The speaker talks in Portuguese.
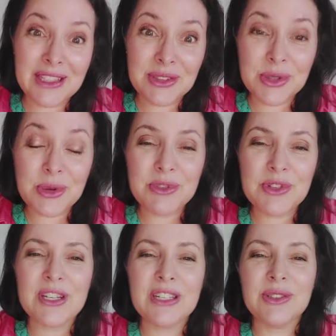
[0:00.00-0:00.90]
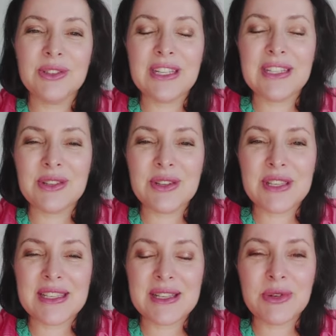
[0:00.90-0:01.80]
atuo como diretora da
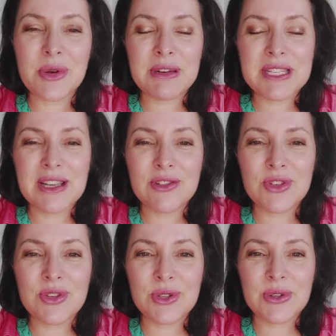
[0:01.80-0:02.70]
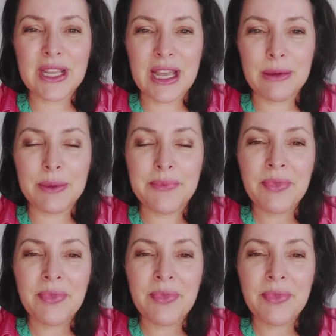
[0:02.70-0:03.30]
Associação Comercial de Sorocaba.